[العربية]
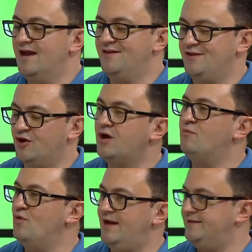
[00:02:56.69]
ان احنا
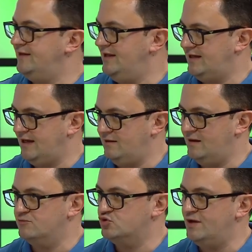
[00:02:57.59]
رقم واحد اللي احنا اتكلمنا
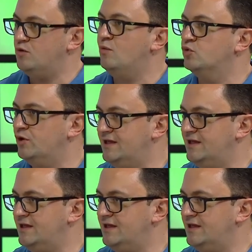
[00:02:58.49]
عليها من شويه اللي هو موضوع